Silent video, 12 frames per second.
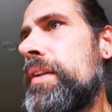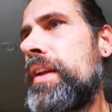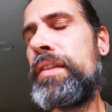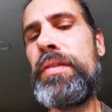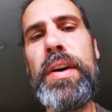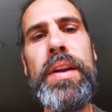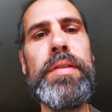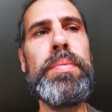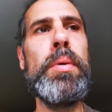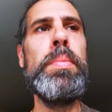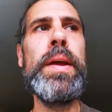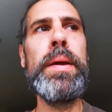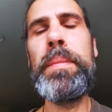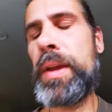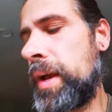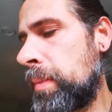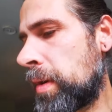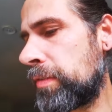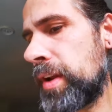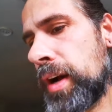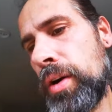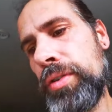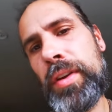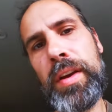Das war das Problem, hier immer wieder
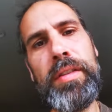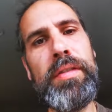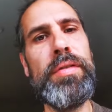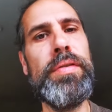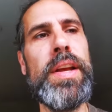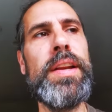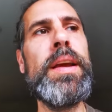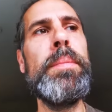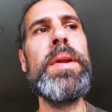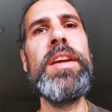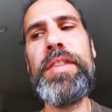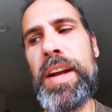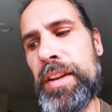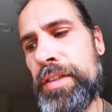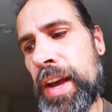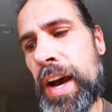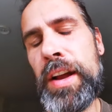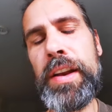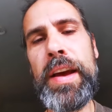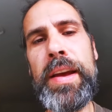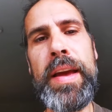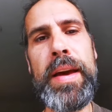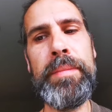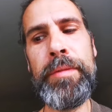rausgerissen zu werden. Ich habe mir das alles hart
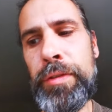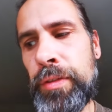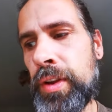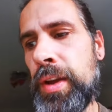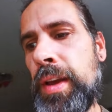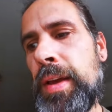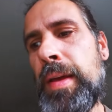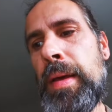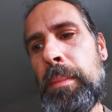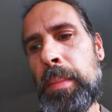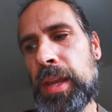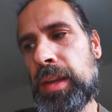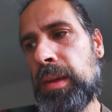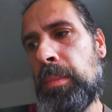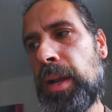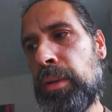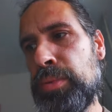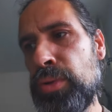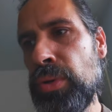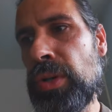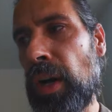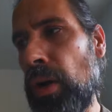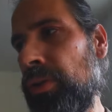erkämpft, mich meine Psyche